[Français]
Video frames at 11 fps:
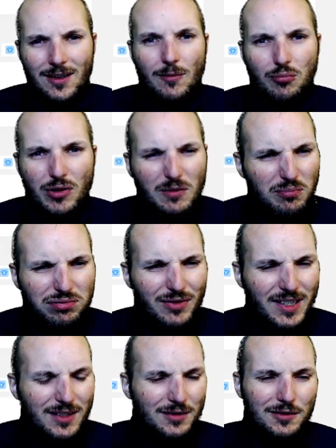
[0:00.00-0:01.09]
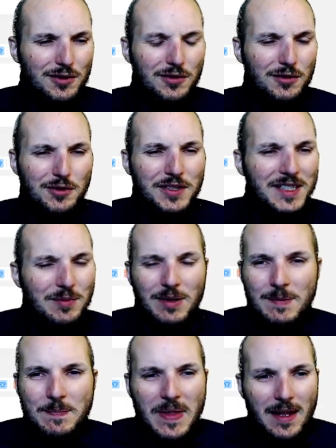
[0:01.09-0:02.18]
Poet Poet, je, sais
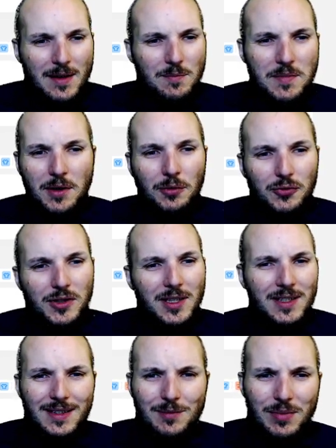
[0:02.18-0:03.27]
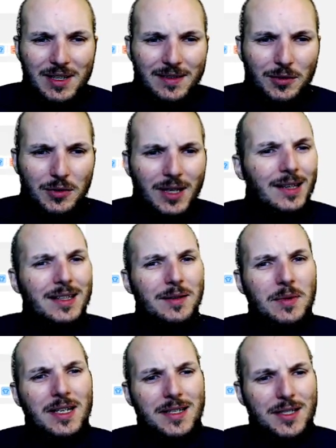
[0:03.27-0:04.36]
pas, mais en tout cas il s'est blessé au dernier
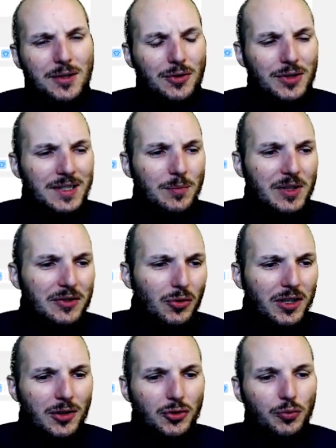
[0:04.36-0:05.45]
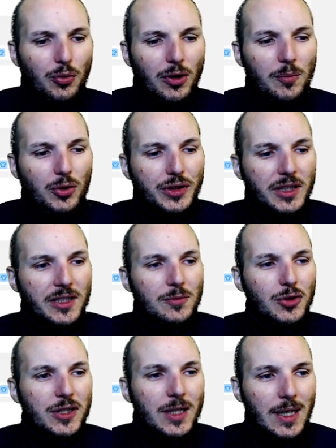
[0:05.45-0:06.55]
match, c'est pas sûr qu'il rejoue pour la prochaine Game
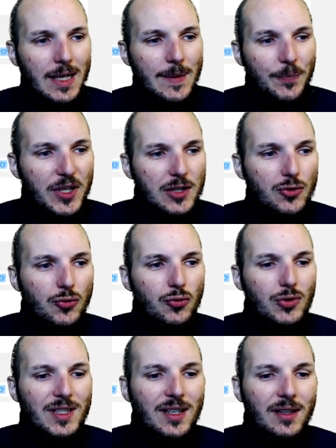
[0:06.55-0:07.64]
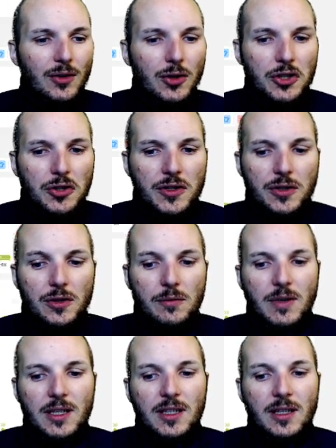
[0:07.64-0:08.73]
Week, et du coup Keldon Johnson,
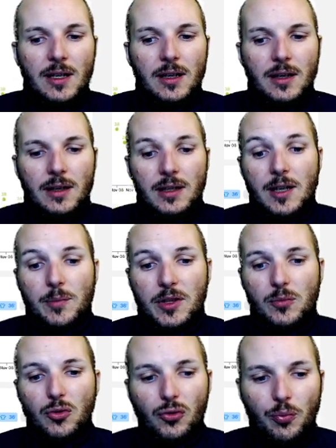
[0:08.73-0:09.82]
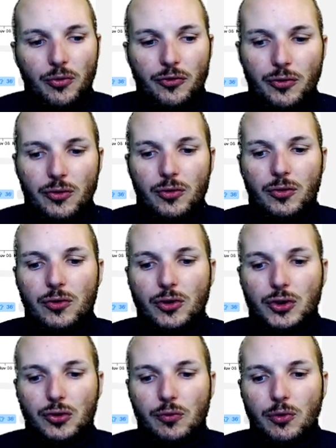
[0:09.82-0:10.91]
bah, il, a, il a pris beaucoup plus de,
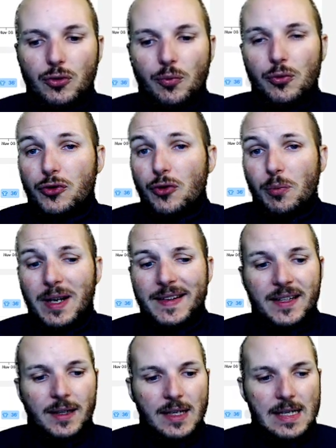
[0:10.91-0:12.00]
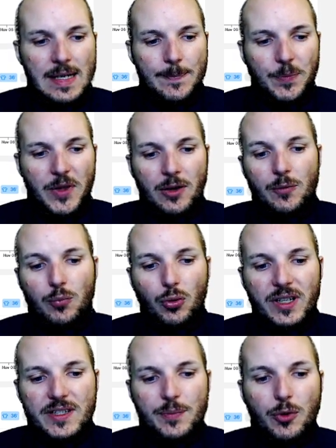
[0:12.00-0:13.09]
shoot, beaucoup plus de place pour
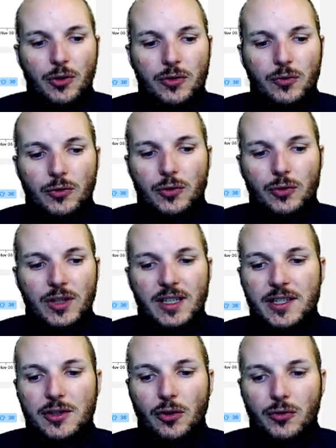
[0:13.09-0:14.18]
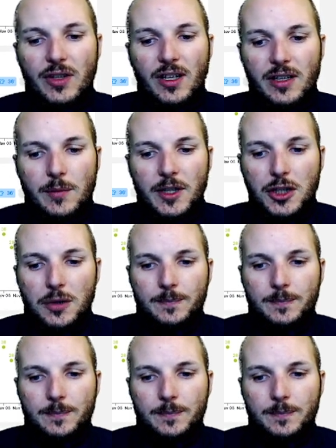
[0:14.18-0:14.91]
les Spurs contre les Lakers au dernier match,